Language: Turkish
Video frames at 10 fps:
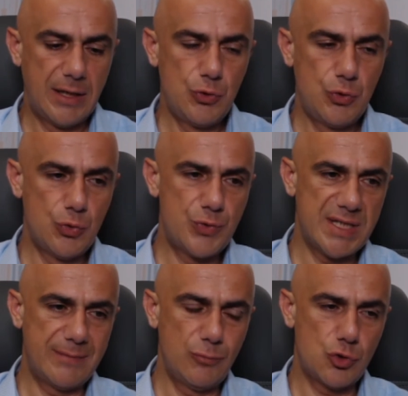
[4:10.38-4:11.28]

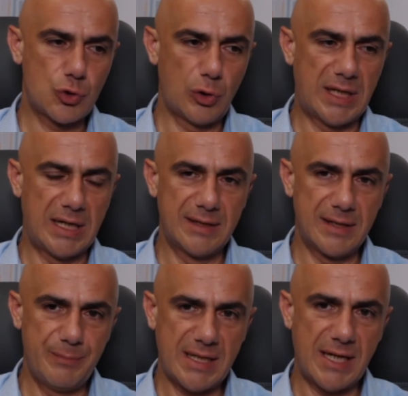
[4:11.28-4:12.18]
123
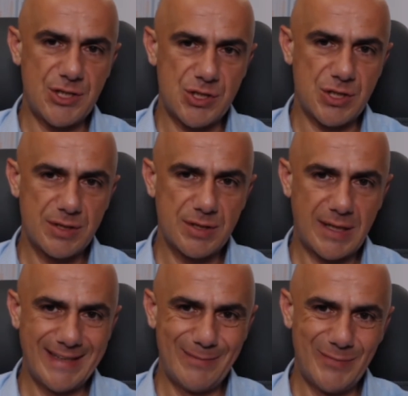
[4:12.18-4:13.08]
dolarlara birkaç
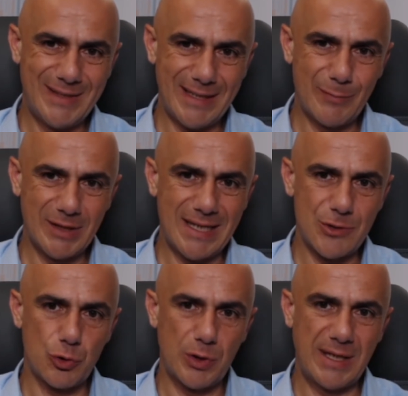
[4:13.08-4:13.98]
hani denemeden
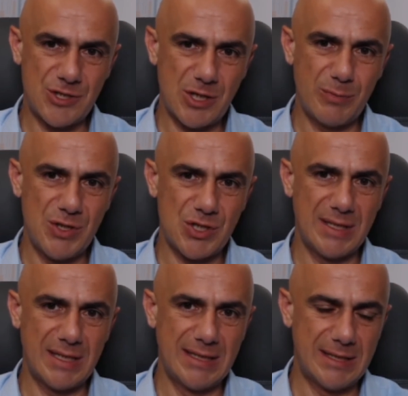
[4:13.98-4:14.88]
sonra
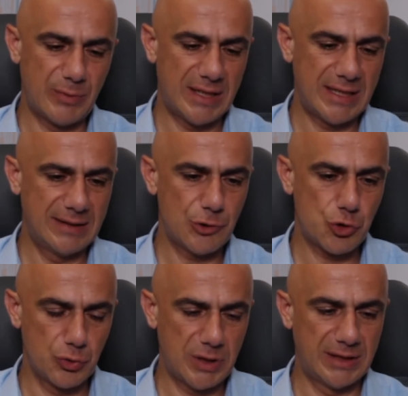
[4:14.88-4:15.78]
geçemeyişinden itibaren de
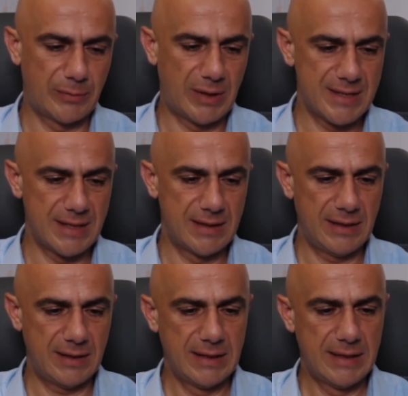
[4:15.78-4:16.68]
şundan da
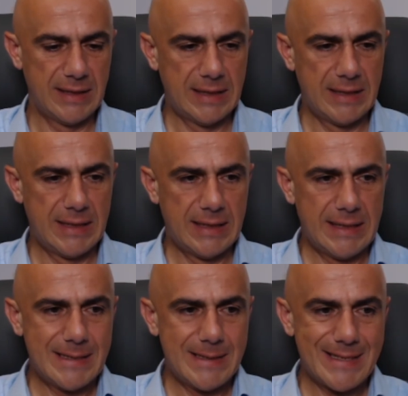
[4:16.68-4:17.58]
bahsettik
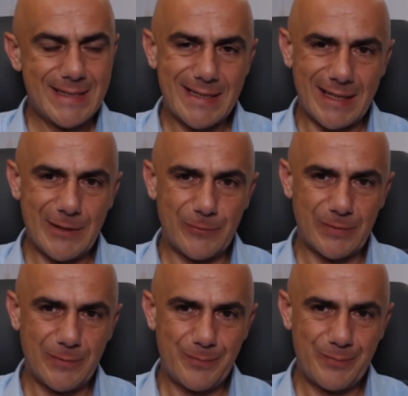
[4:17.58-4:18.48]

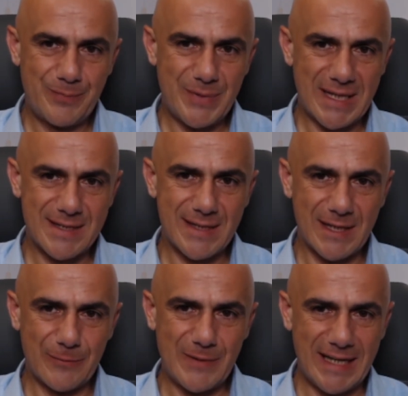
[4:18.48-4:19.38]
zayıf, biraz
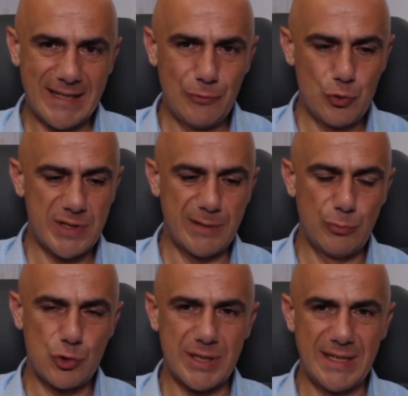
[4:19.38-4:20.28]
zayıf yani
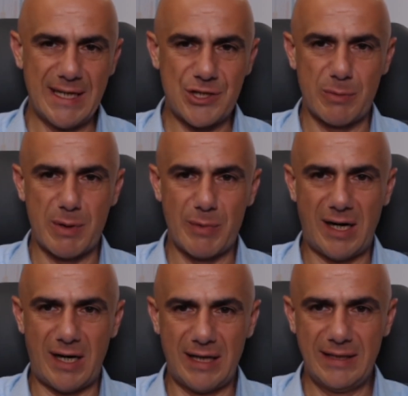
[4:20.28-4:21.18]
123'leri geçememe
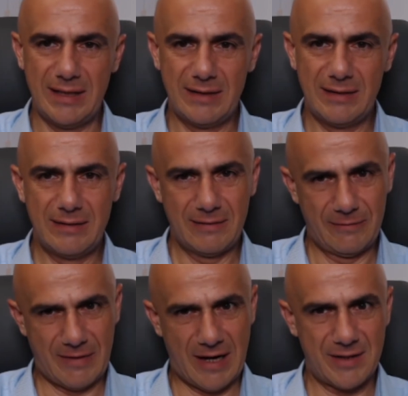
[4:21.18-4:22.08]
hali
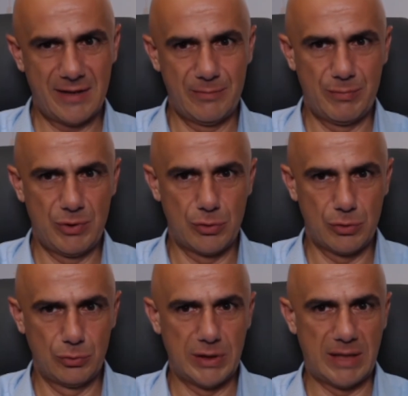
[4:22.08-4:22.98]
var gibi bir
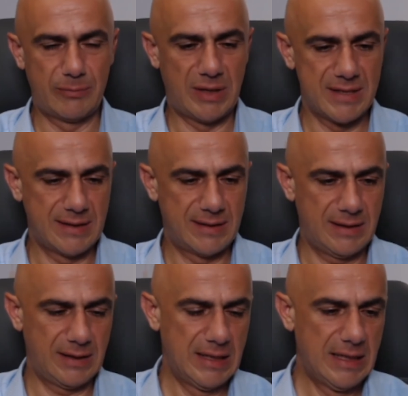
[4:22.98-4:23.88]
görüntüden
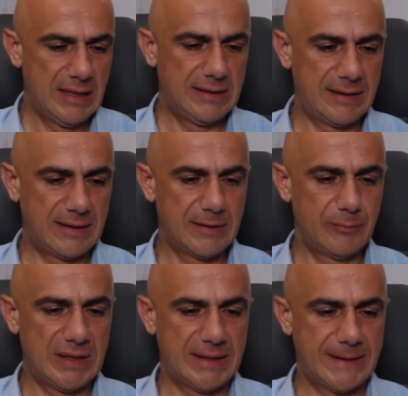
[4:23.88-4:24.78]
bahsettik.
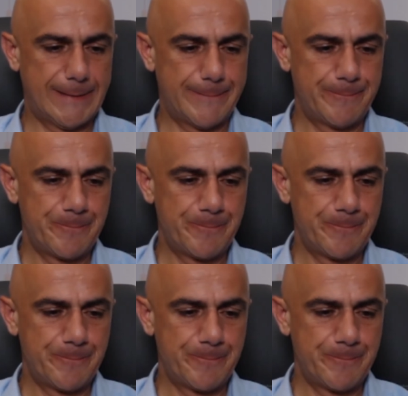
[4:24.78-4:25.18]
Nitekim e,